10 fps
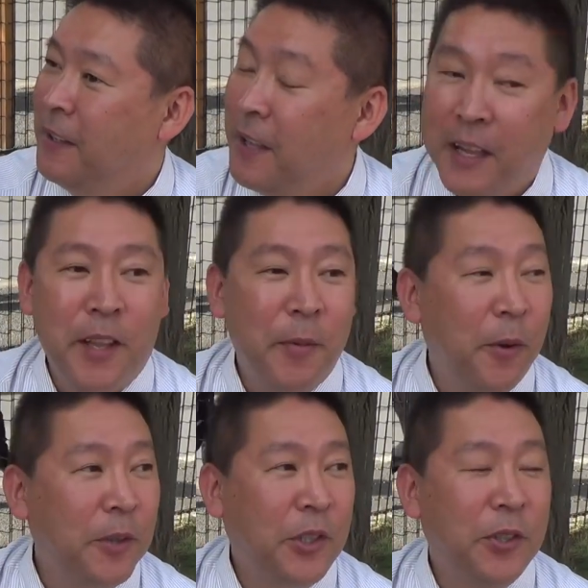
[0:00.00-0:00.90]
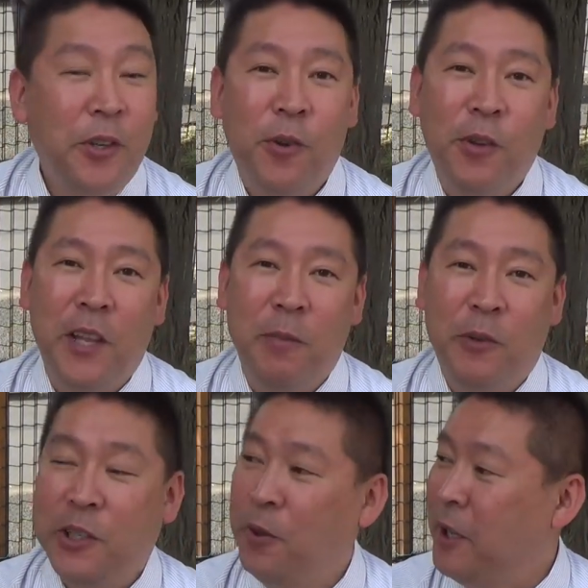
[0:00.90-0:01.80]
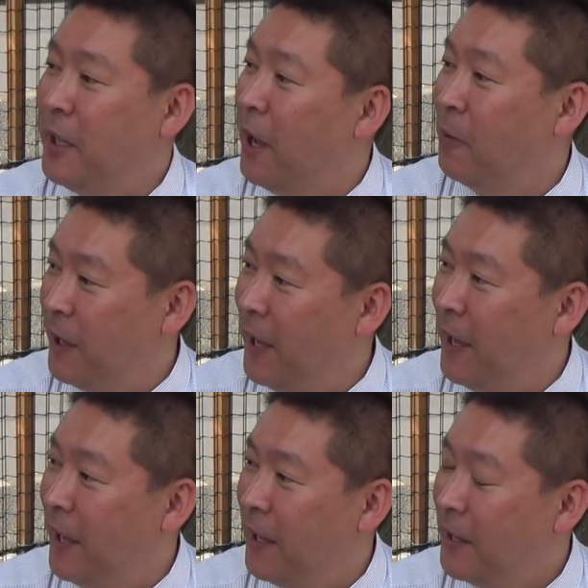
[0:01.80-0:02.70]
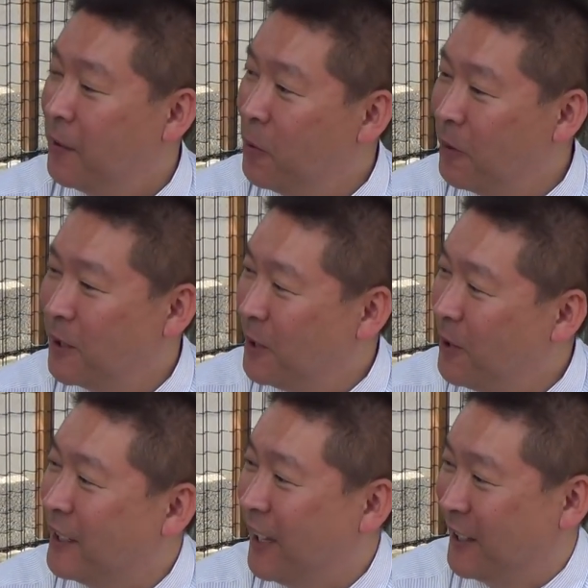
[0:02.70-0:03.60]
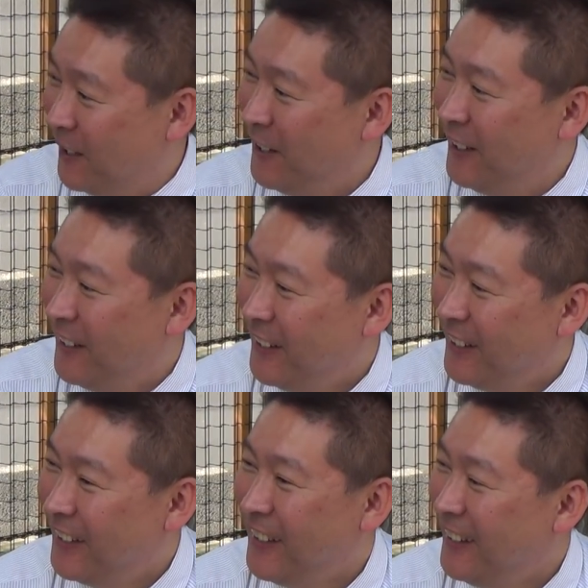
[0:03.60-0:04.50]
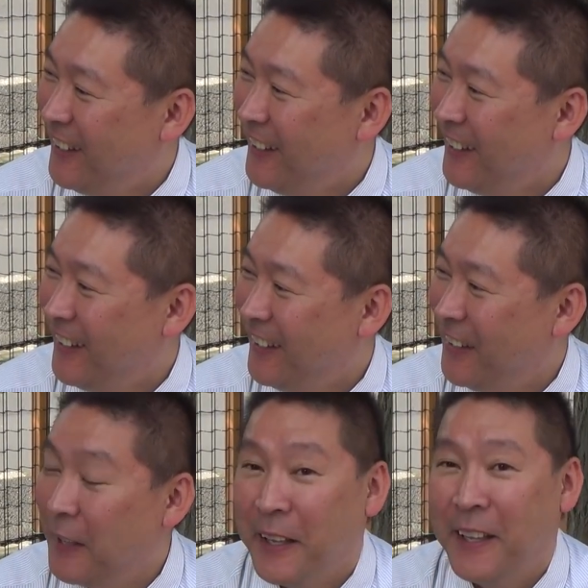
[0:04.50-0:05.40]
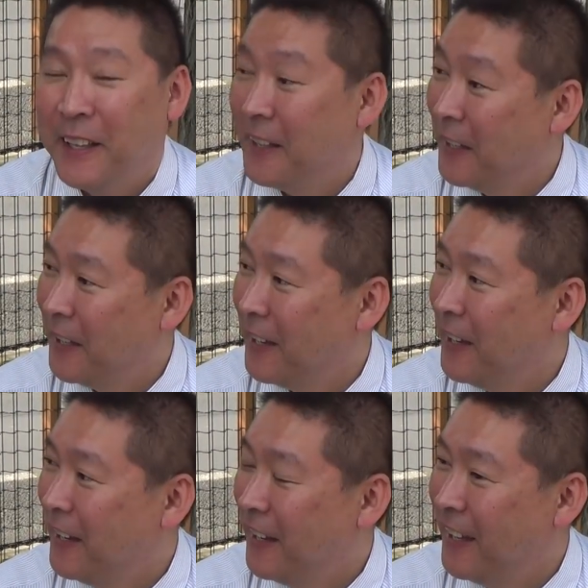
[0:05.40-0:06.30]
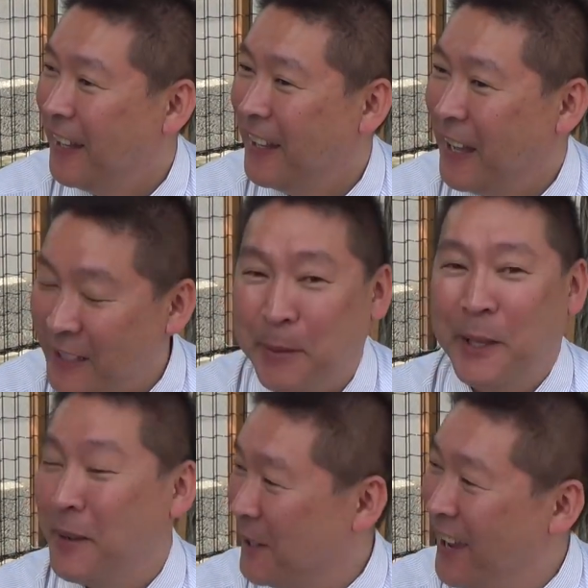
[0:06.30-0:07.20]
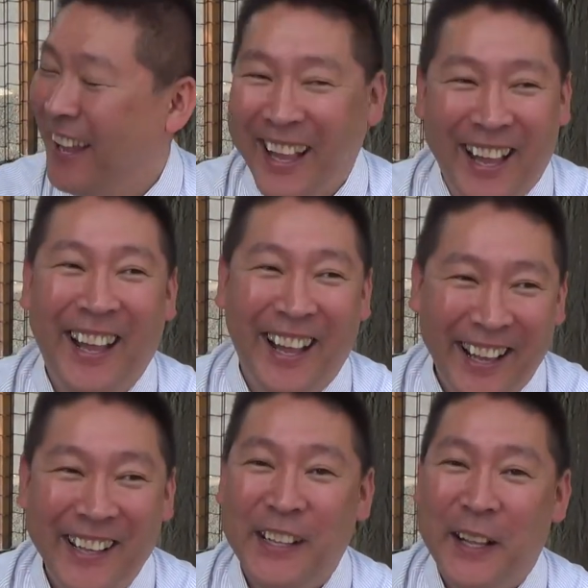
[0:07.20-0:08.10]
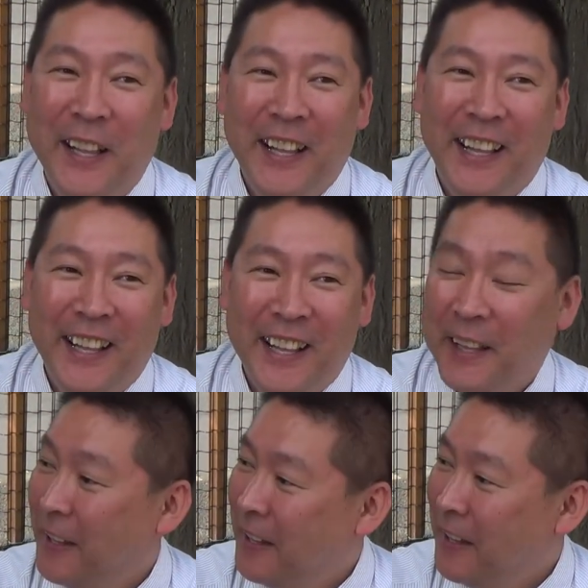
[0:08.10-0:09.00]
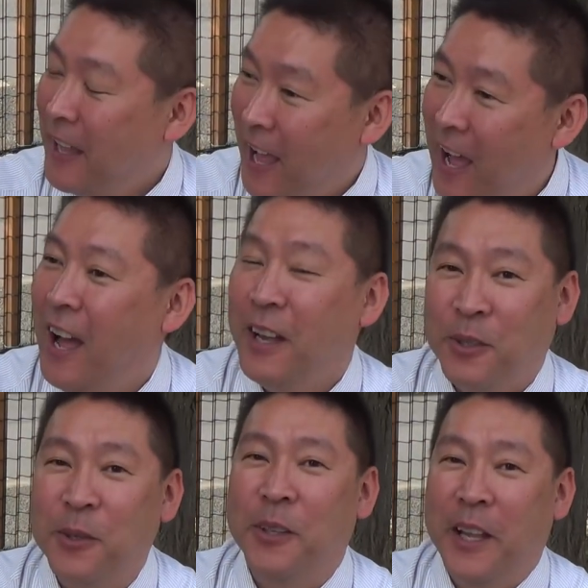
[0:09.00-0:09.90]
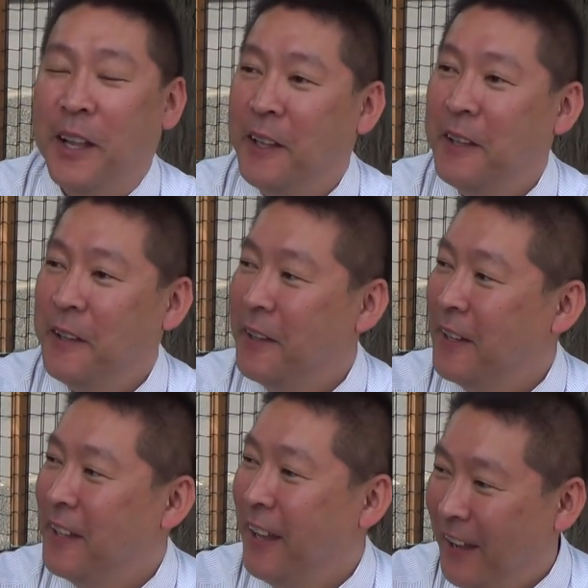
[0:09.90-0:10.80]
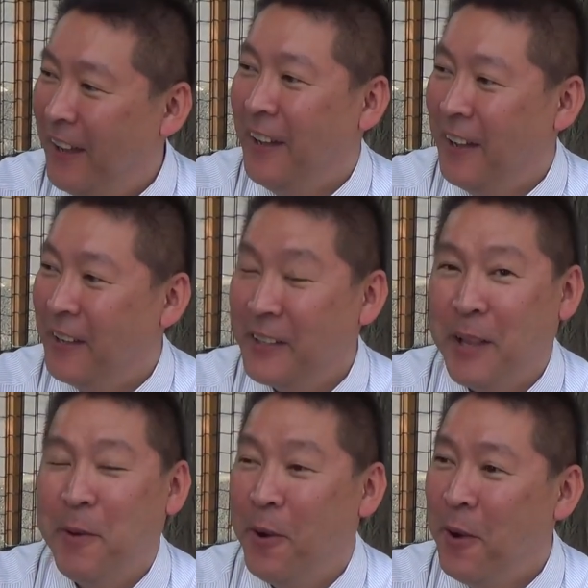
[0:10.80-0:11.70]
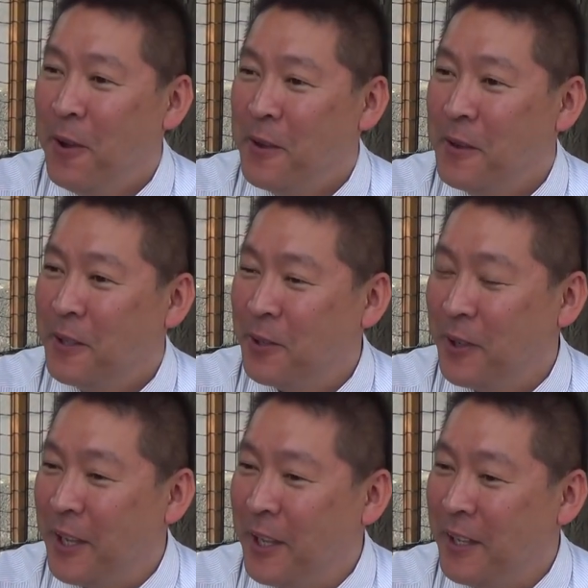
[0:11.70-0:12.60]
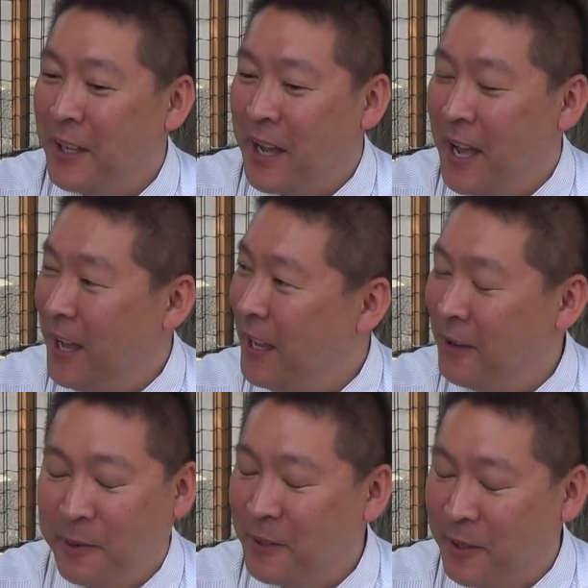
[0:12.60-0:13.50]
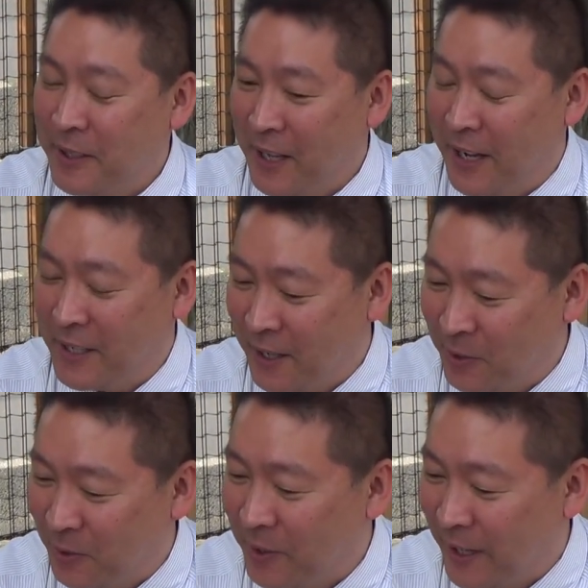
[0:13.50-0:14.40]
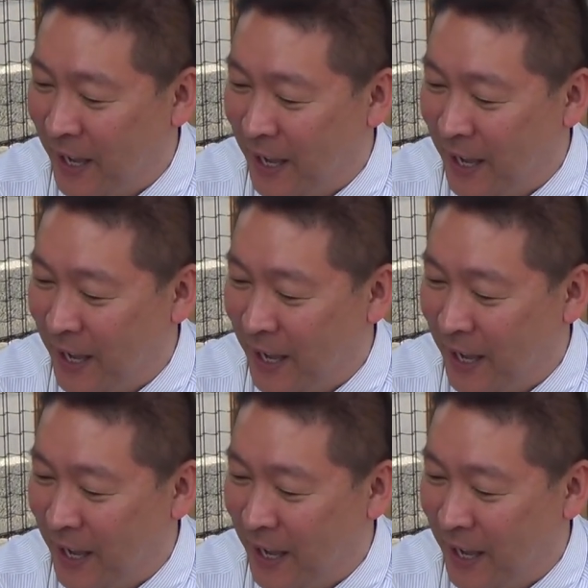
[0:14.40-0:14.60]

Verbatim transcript: ねでも16人も後ろにいたので、はい、心強かったですよ僕はあの初めましての人だから初めてましたあのこんなに入るのも知らないしあそね、どこの誰かわからないのででも集金人があの集金人 NHK の職員